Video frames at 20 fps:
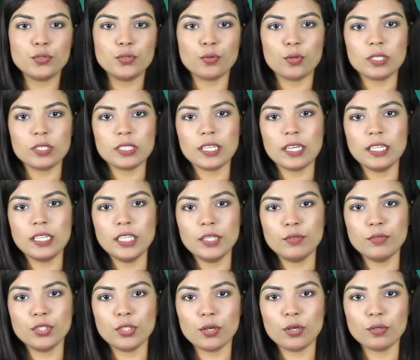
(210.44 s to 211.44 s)
সুরতখালী
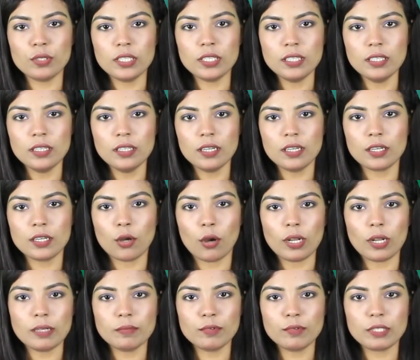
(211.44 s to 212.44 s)
ইউনিয়নের
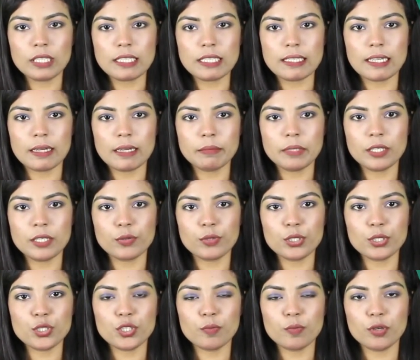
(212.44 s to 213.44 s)
কলাভোগী গ্রামের
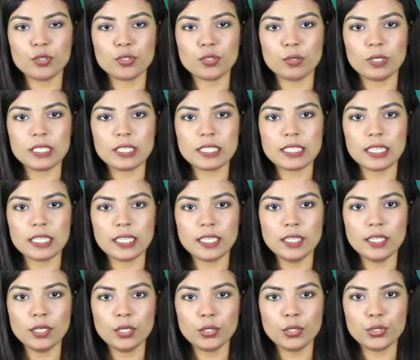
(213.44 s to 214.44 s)
কৃষ্ণ মণ্ডলের ছেলে
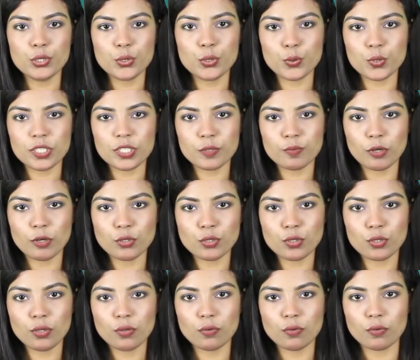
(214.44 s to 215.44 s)
সুজিত
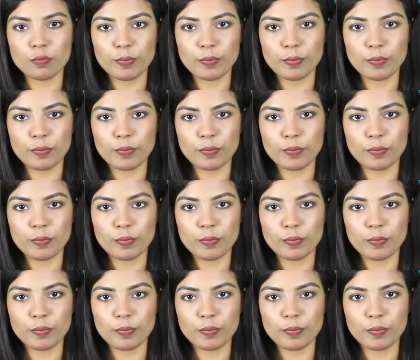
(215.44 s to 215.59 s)
মণ্ডল ও